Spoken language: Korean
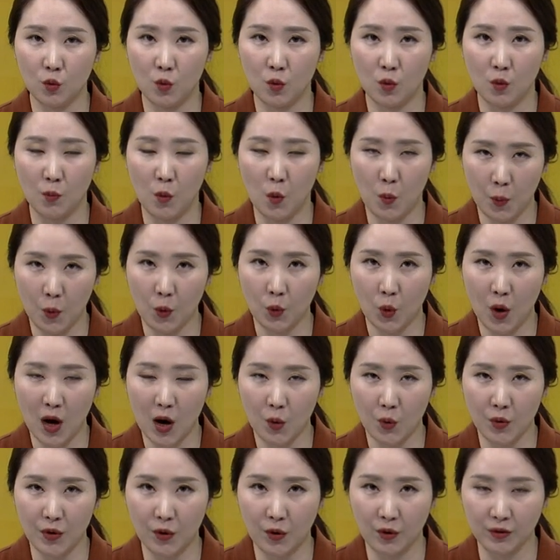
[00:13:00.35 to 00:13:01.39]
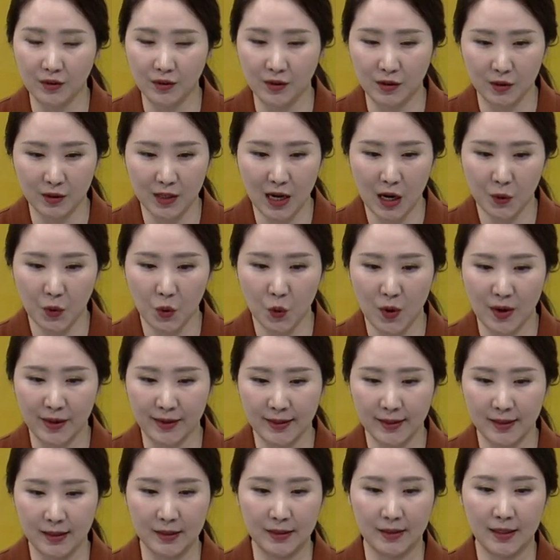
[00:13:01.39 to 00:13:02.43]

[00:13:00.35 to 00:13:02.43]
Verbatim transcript: 또 목표로 하고 있거든요. 상용화를.